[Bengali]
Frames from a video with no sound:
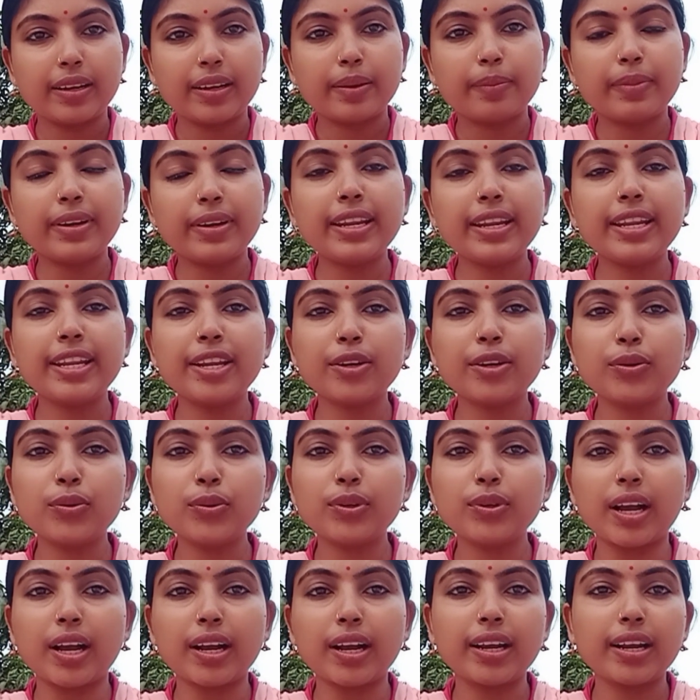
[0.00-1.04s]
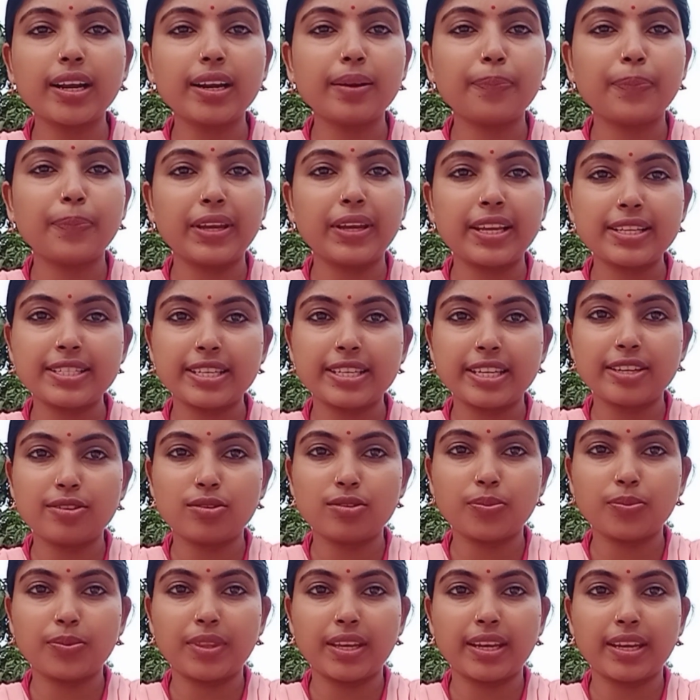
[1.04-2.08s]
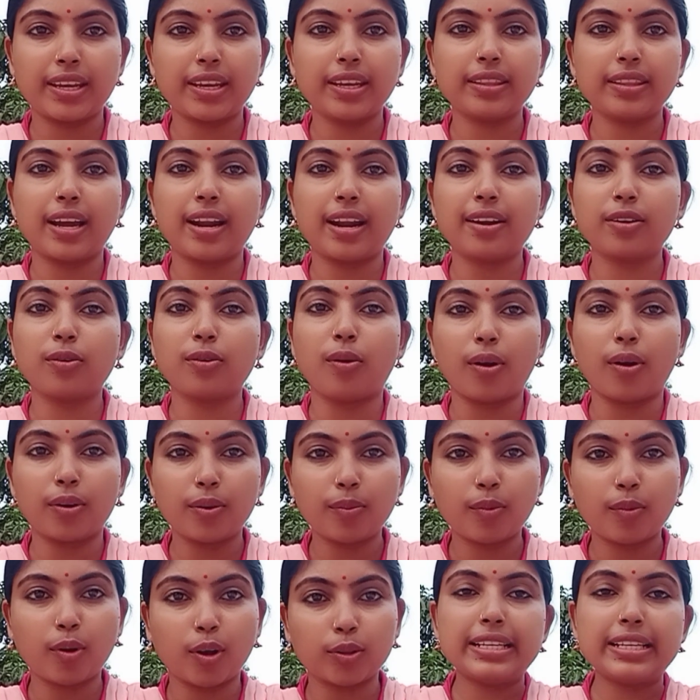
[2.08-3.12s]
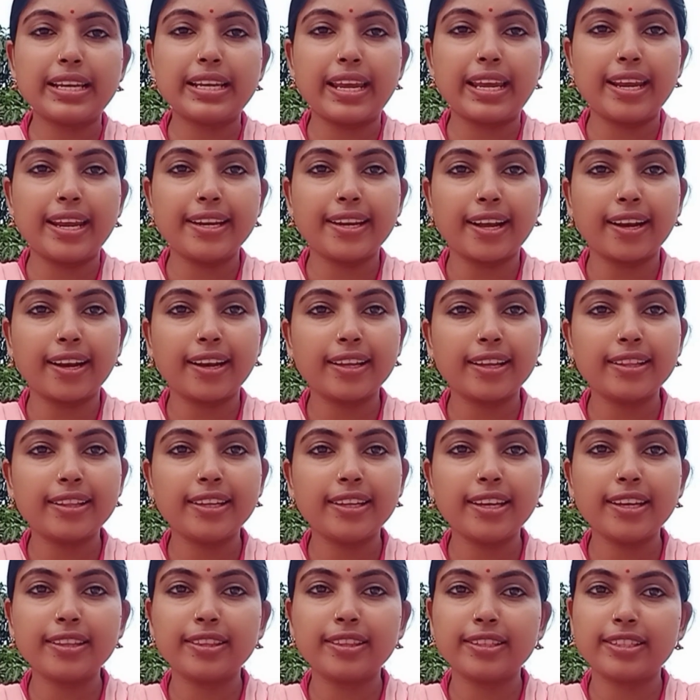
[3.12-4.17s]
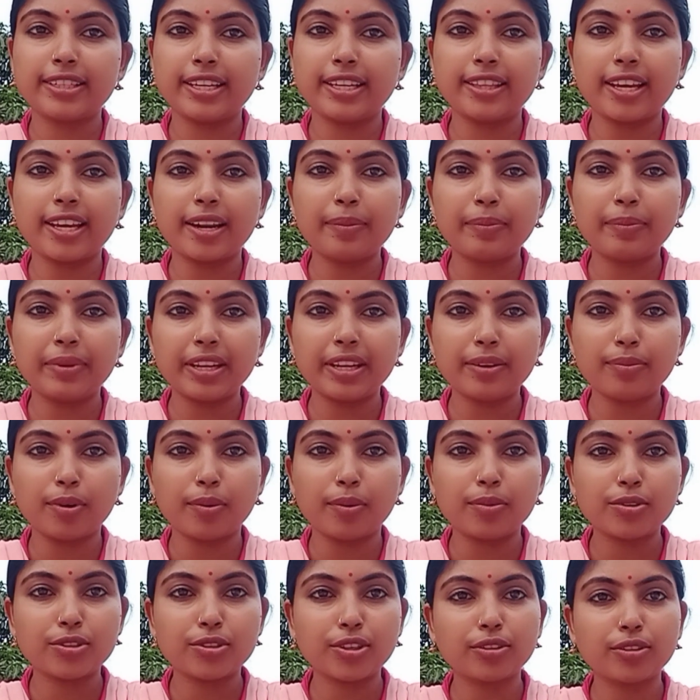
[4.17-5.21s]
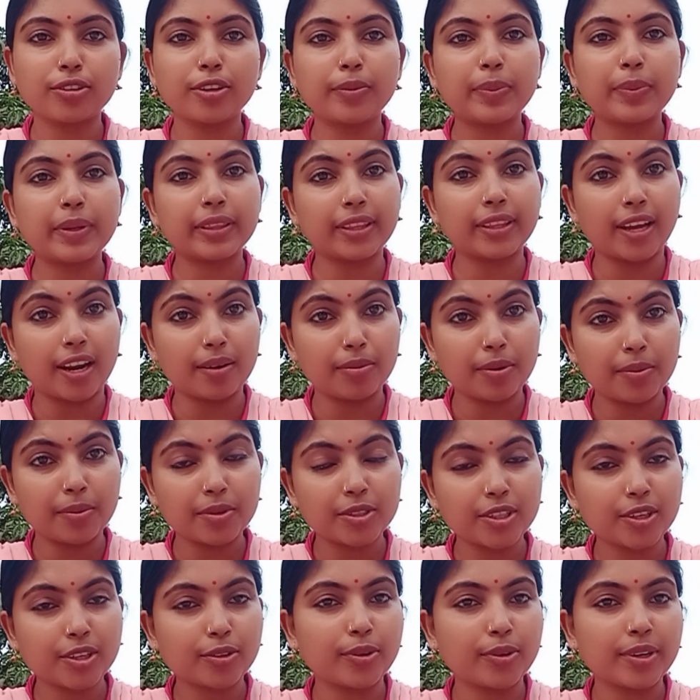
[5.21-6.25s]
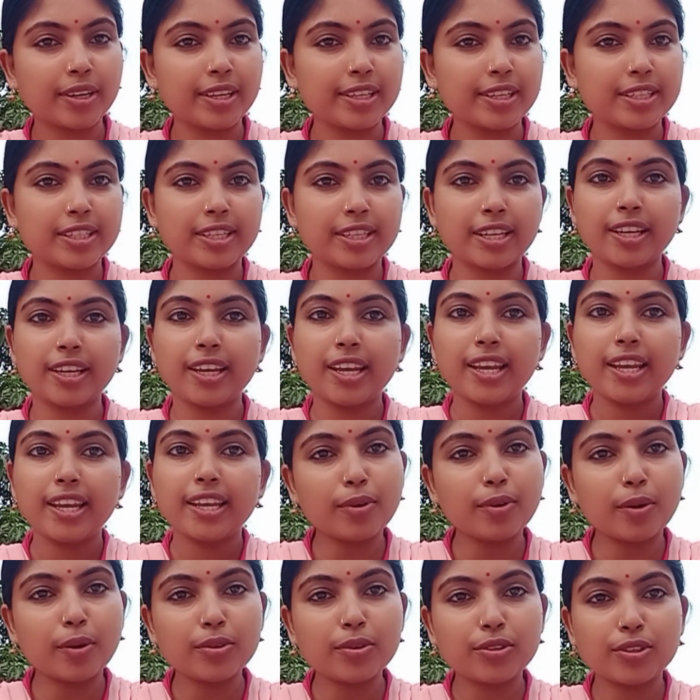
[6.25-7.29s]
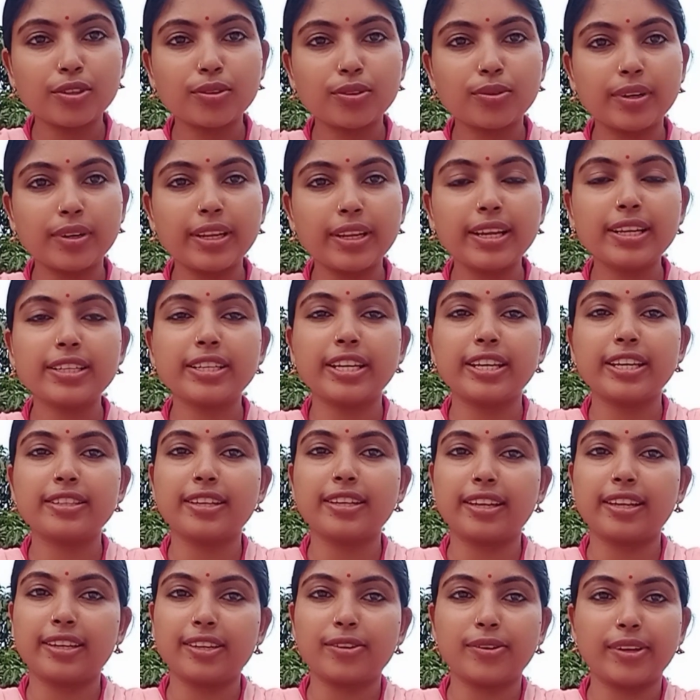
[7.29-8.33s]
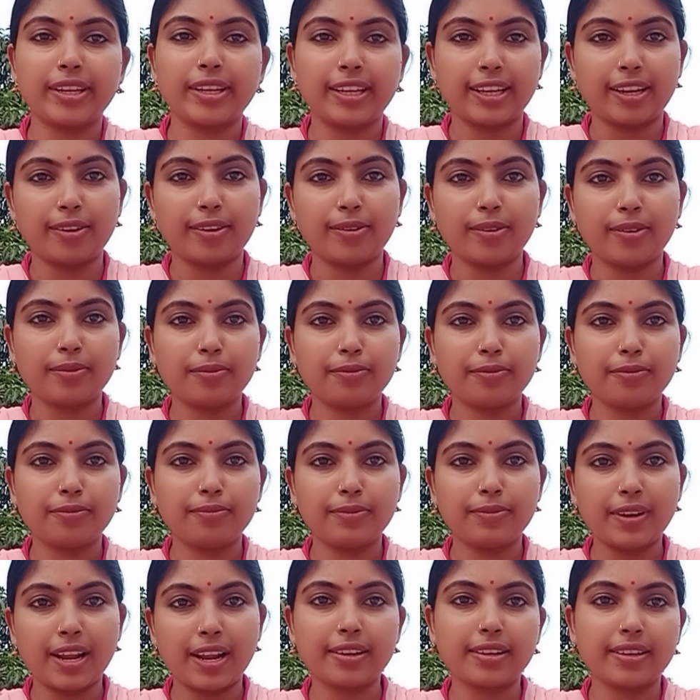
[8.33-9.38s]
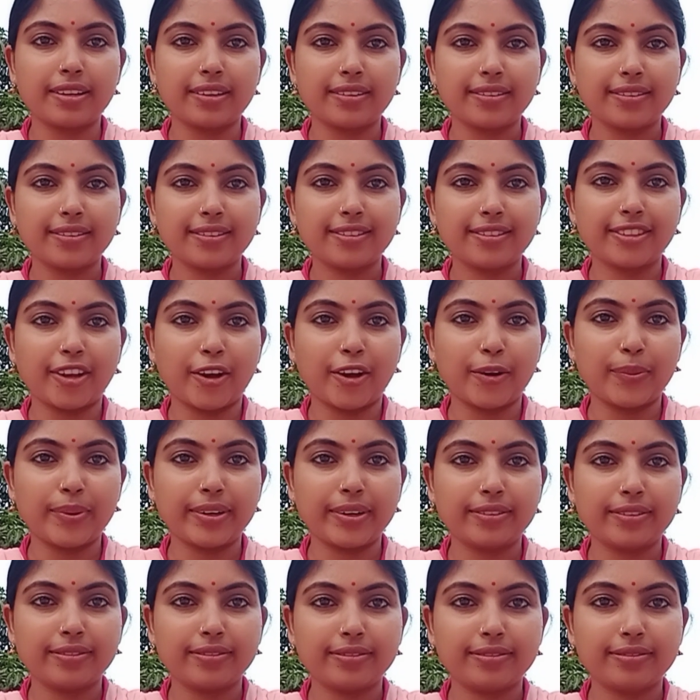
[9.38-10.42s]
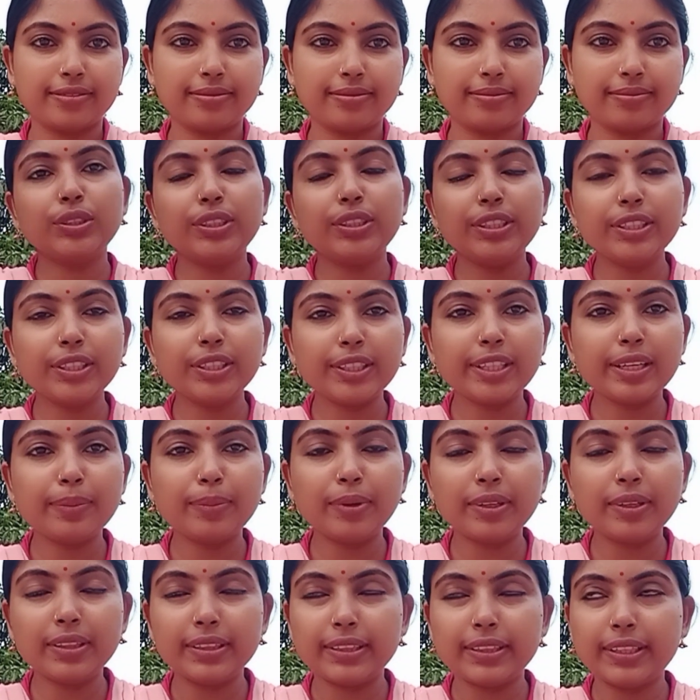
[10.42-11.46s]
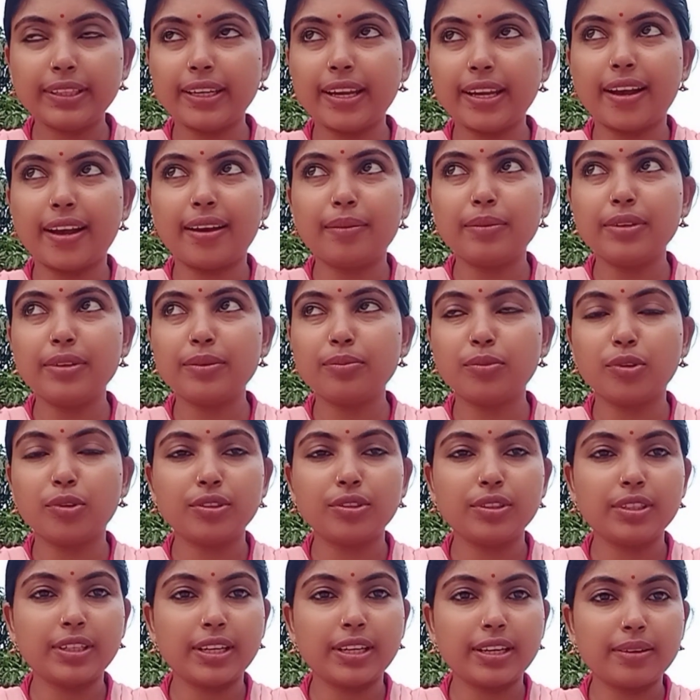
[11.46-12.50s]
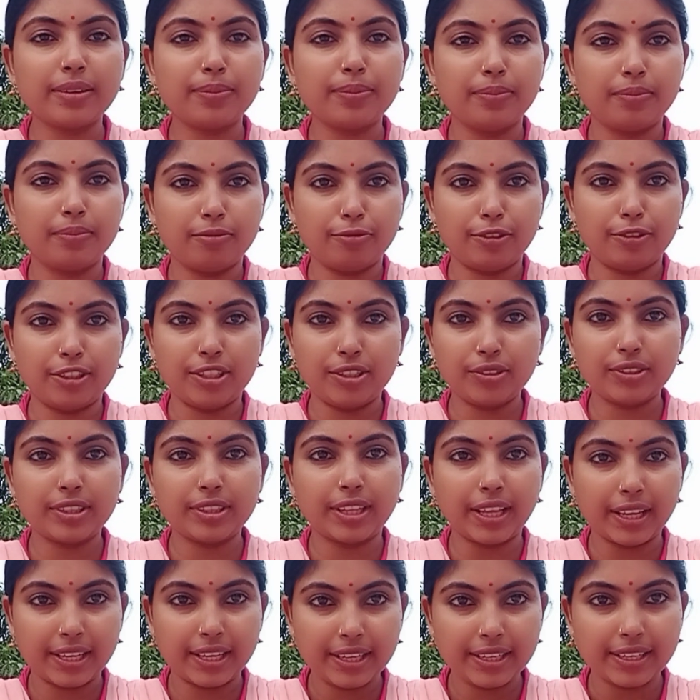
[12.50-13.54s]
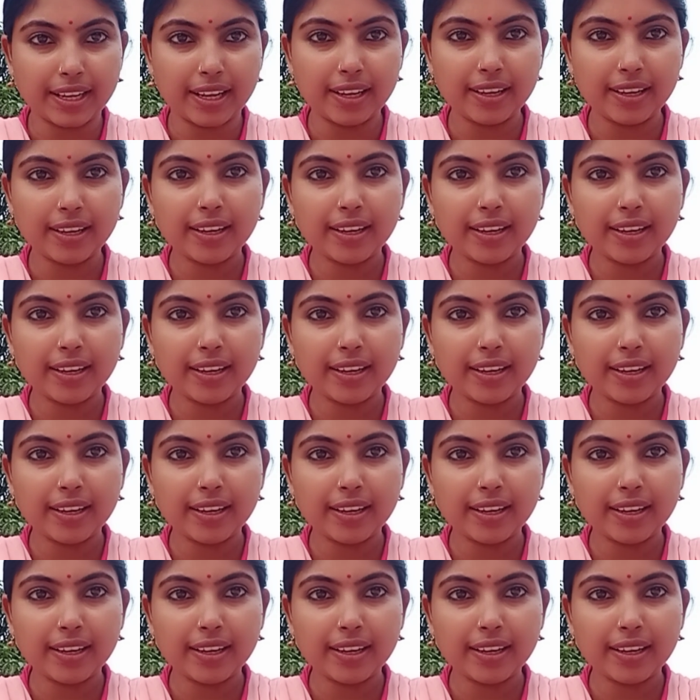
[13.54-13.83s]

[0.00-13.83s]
মানে একটু টাকা পেয়েছে ইউটিউব থেকে তার গরম এই টাকা দিয়ে সে তার মেয়ের ভবিষ্যৎ করবে তার ভবিষ্যৎ করে নিচ্ছে ভবিষ্যৎ করে সে স্যাটেল হয়ে গেল ফ্ল্যাটে তাও আবার সত্যি কথা বলতে আমি মন্দিরার ভিডিও দেখি না